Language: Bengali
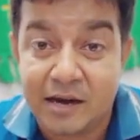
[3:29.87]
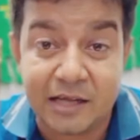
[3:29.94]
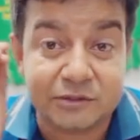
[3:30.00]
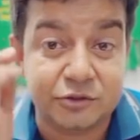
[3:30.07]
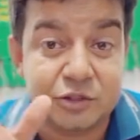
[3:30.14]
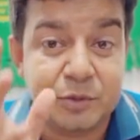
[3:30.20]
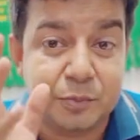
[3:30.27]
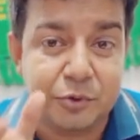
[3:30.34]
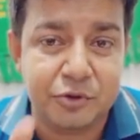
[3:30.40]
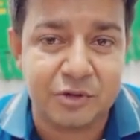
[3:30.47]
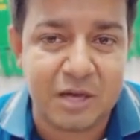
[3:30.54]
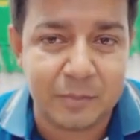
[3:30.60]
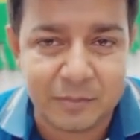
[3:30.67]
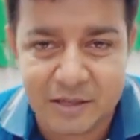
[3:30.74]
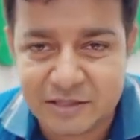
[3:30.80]
রাজনৈতিক
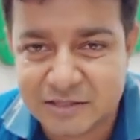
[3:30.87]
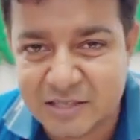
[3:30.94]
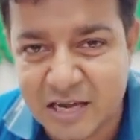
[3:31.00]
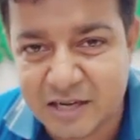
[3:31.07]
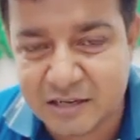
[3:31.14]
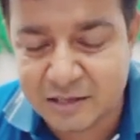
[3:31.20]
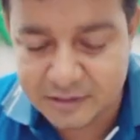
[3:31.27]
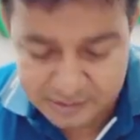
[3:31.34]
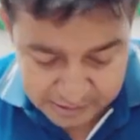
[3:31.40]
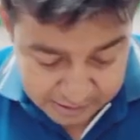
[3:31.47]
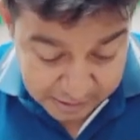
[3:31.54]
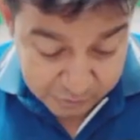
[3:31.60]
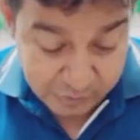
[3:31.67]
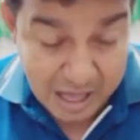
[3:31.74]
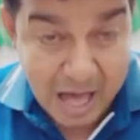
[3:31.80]
পরিচয় আমরা জানি
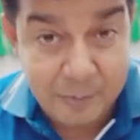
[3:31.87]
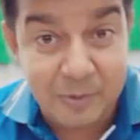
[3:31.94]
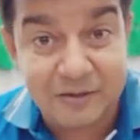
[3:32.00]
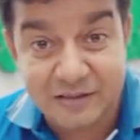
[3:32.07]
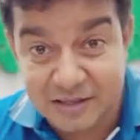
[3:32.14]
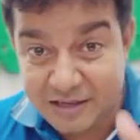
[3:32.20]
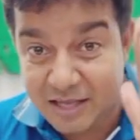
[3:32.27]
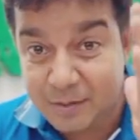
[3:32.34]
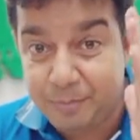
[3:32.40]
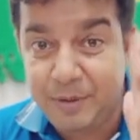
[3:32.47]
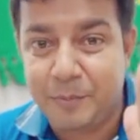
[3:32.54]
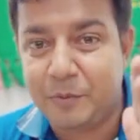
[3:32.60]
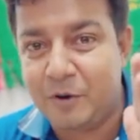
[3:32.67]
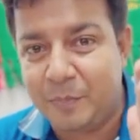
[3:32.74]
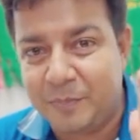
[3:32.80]
তো আমাদের এই
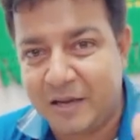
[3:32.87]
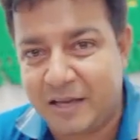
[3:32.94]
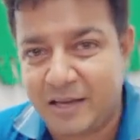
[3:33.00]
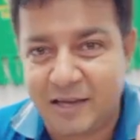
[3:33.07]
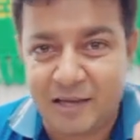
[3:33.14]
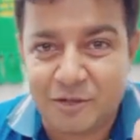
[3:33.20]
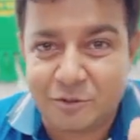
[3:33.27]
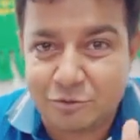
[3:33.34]
বিপ্লবটাকে